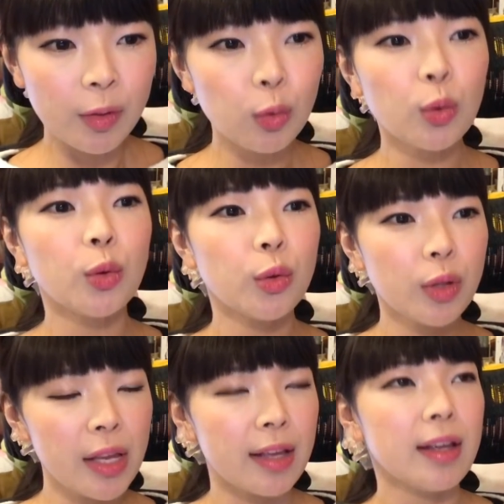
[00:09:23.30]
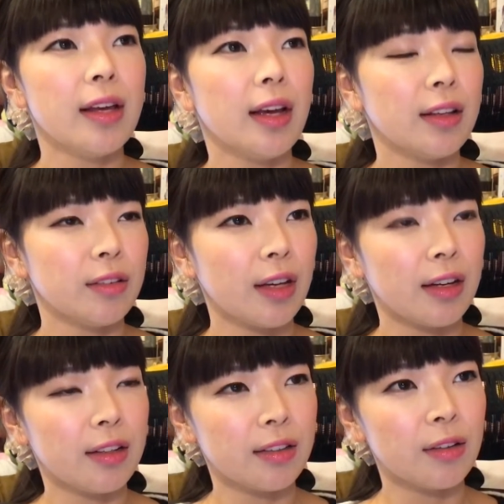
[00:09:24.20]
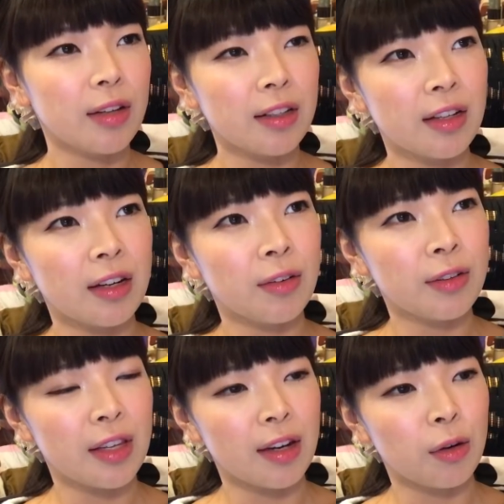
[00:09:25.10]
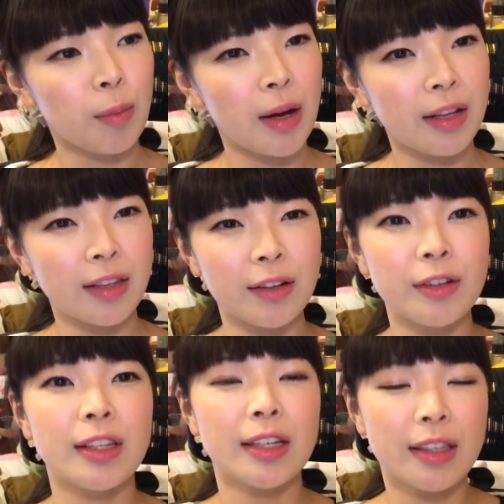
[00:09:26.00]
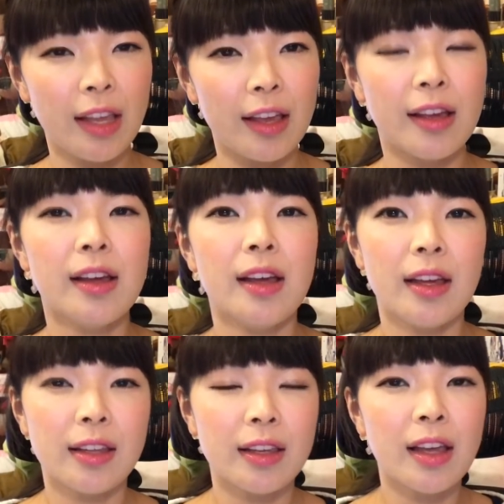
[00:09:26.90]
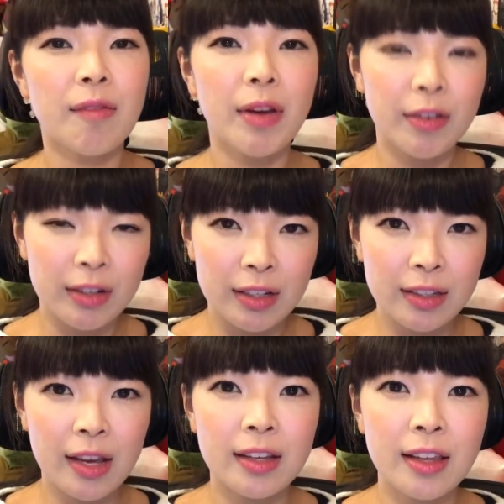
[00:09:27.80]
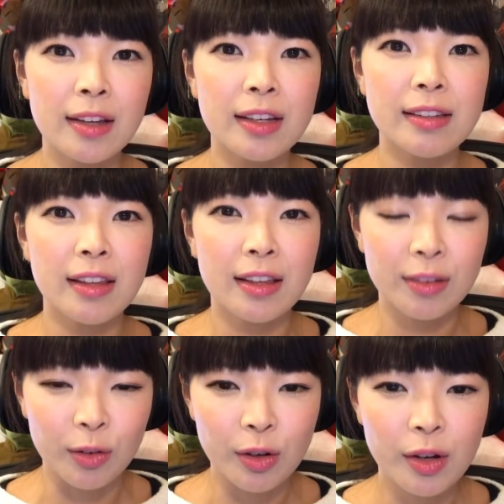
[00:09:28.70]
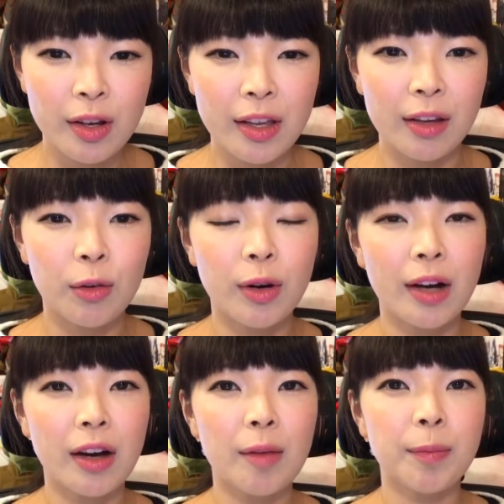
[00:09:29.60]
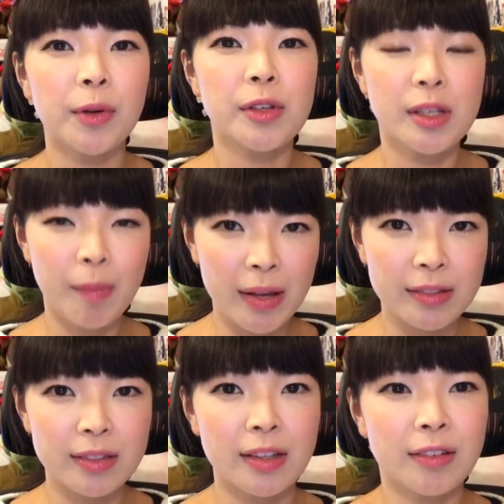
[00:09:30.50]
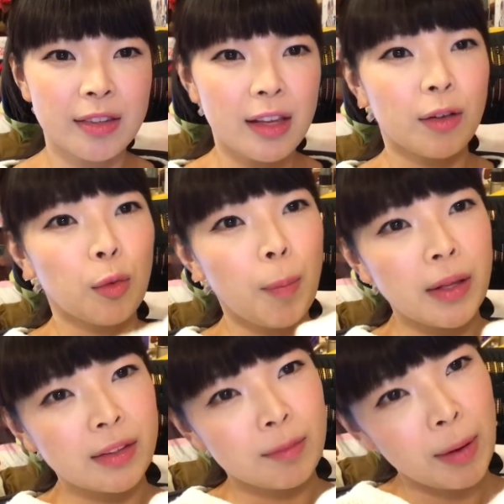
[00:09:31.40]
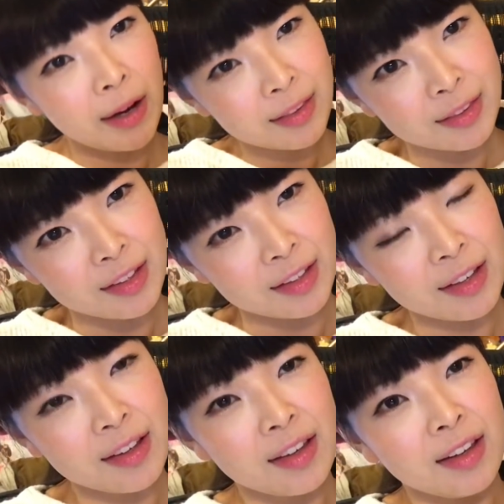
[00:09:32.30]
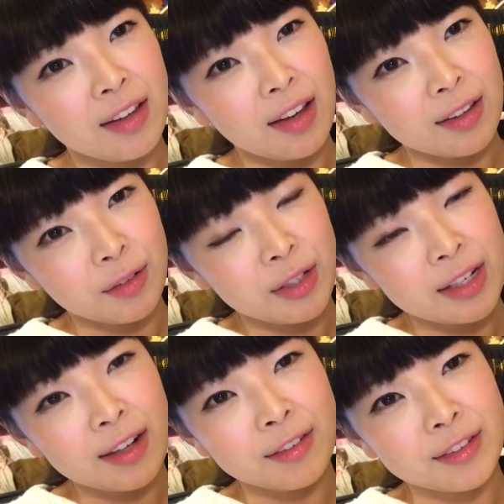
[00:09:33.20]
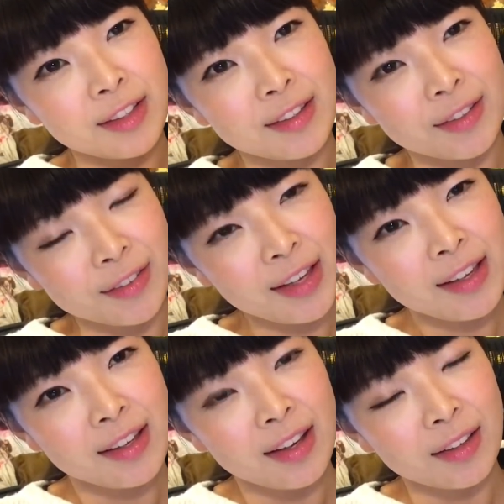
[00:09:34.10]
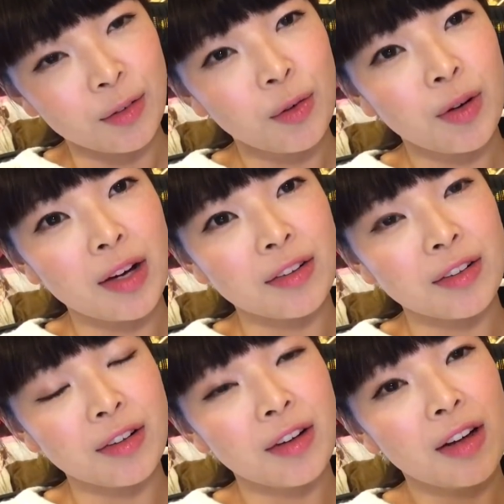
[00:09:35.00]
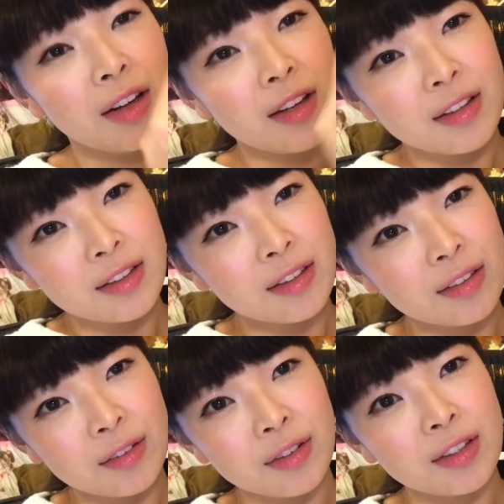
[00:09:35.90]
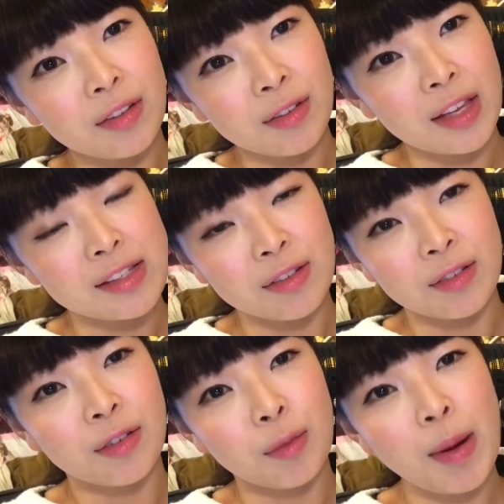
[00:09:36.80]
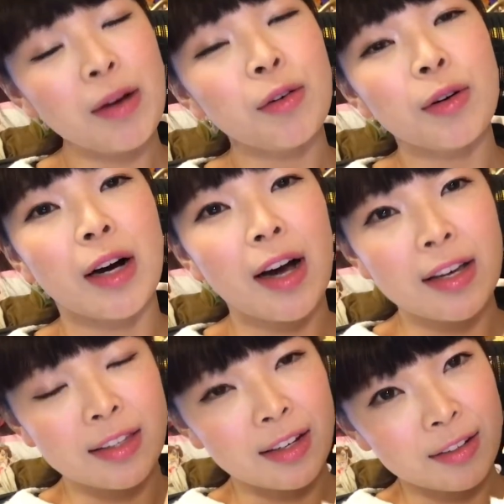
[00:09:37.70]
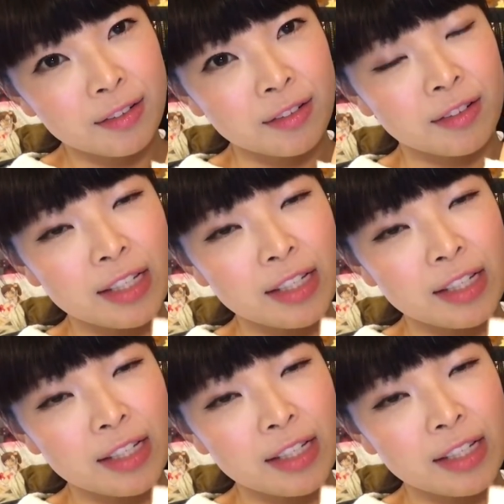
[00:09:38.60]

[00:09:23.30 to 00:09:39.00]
のところであの宝塚音楽学校生がこうバーって歩いてきて、えー、ただいまより第何期生の、えー、合格発表します」って言ってこうパパカってねあの開くんですよね。あの合格の人たちのこう番号が書いてある